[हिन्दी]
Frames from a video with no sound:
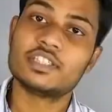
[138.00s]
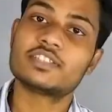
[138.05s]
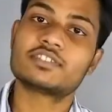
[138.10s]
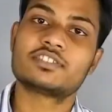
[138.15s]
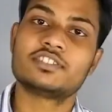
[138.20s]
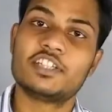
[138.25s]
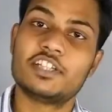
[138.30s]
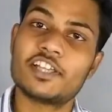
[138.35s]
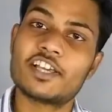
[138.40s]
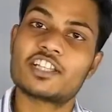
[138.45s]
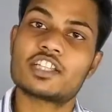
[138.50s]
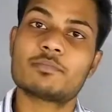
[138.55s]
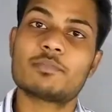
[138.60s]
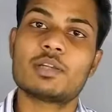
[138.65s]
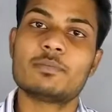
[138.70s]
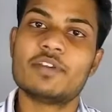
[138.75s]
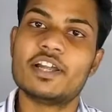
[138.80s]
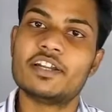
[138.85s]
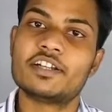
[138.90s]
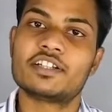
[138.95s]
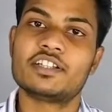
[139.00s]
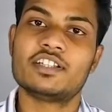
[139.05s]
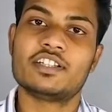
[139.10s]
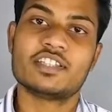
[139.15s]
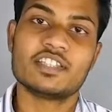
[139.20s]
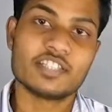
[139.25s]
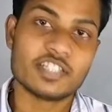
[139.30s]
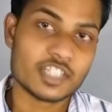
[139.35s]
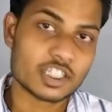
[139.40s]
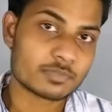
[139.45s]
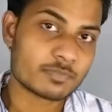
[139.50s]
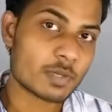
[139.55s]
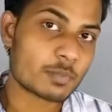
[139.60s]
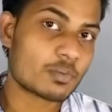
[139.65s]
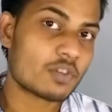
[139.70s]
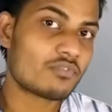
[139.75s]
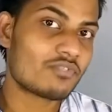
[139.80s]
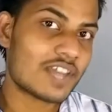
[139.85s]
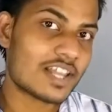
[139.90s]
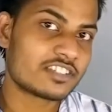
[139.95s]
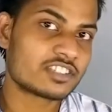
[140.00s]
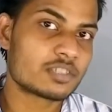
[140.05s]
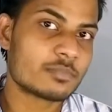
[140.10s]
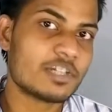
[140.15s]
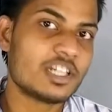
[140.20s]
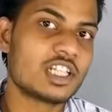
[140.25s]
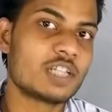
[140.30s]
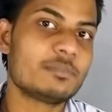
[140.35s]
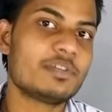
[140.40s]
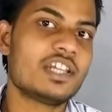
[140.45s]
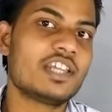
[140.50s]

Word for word: यस डिटेचेबल बैटरी इसमें आपको फ्लेक्सिबिलिटी